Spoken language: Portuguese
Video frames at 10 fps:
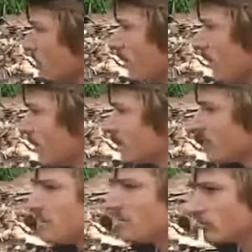sobra nada,
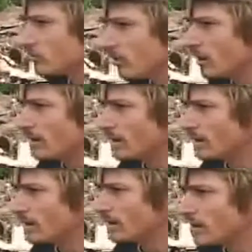sabe? Eles colocam na
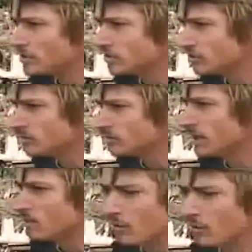forragem tudo quanto
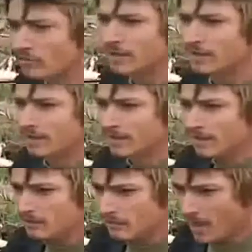é coisa
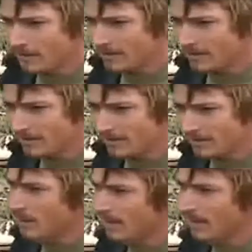e fazem as
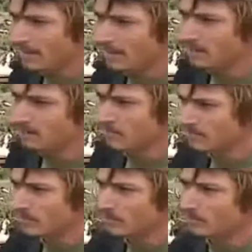coisas para galinha,
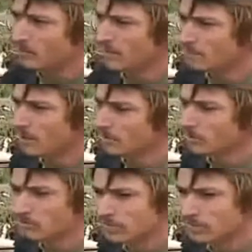fazem as coisas para animal e
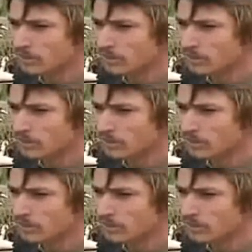tudo quanto é